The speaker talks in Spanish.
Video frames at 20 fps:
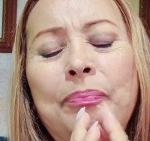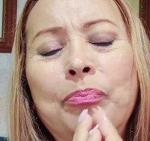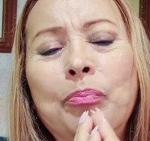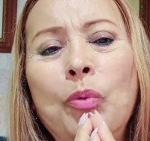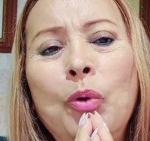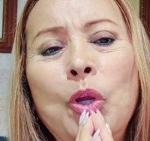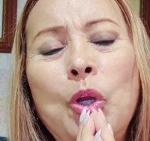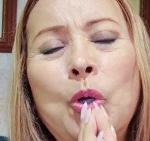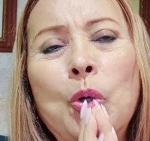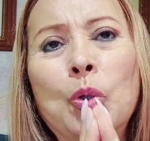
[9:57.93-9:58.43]

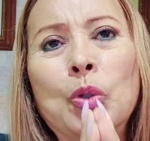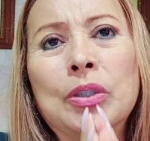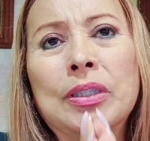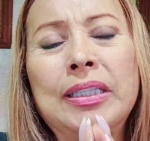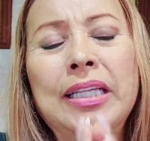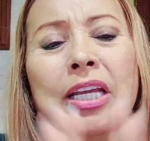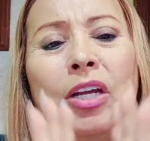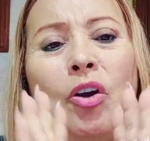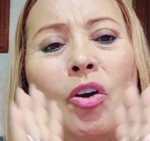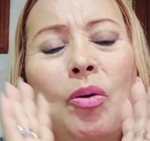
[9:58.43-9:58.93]
muy
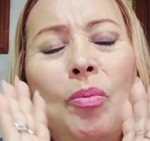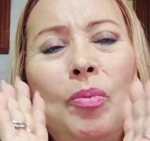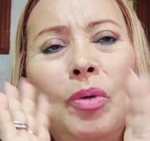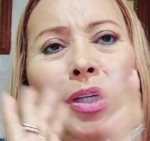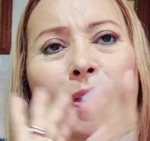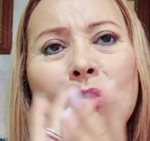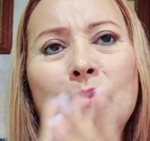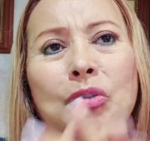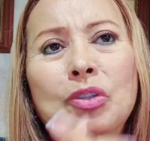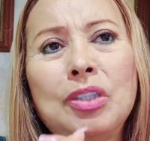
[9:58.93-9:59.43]
cortico como
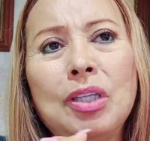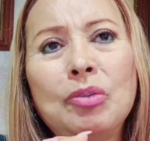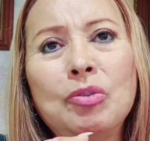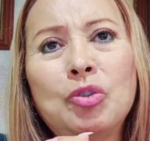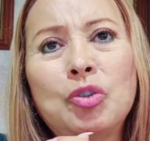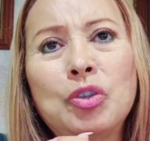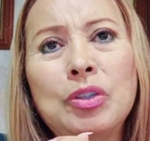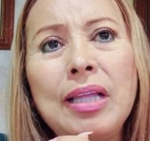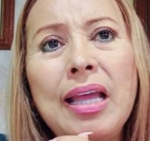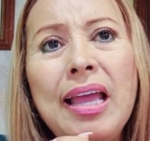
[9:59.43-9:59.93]
les gusta a
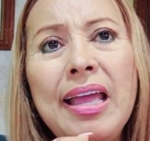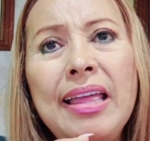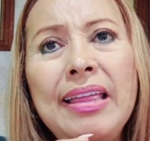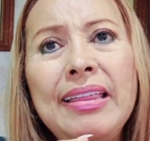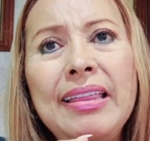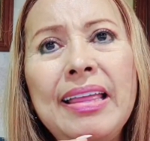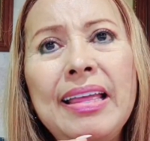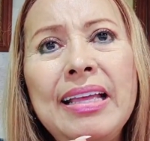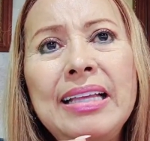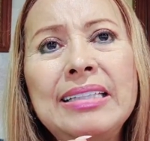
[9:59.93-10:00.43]

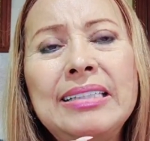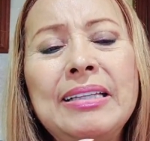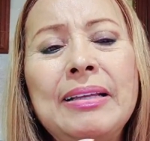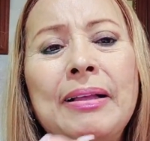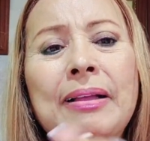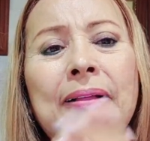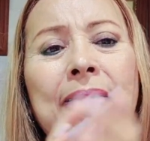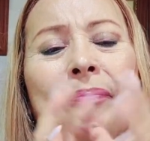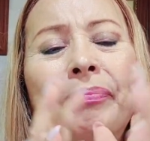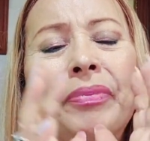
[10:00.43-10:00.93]
ustedes,
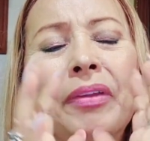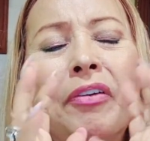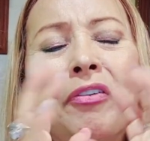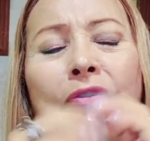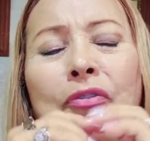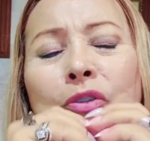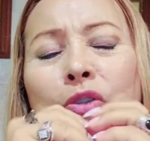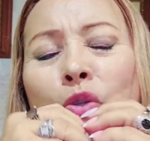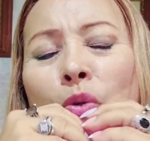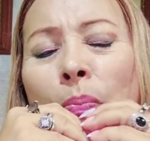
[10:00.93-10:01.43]

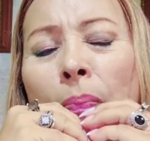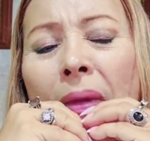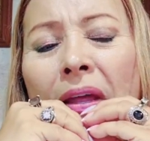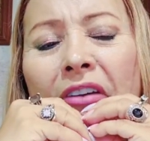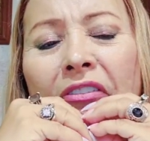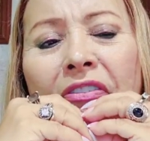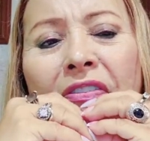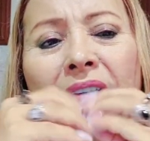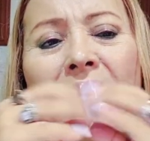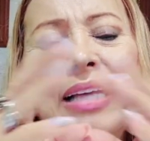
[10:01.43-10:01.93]
pues
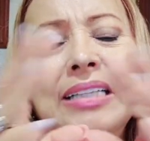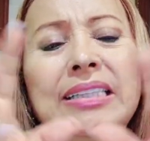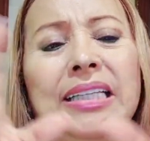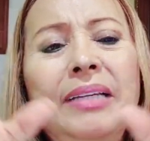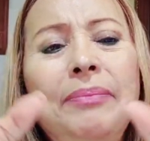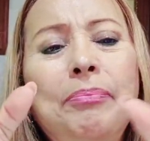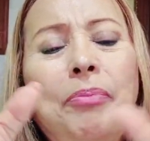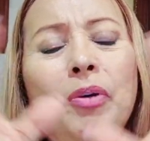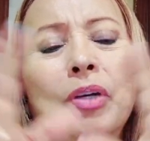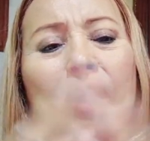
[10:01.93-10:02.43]
súper
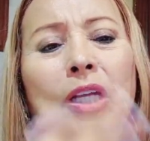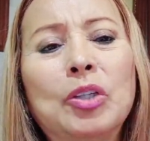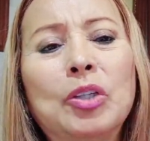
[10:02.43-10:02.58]
fácil porque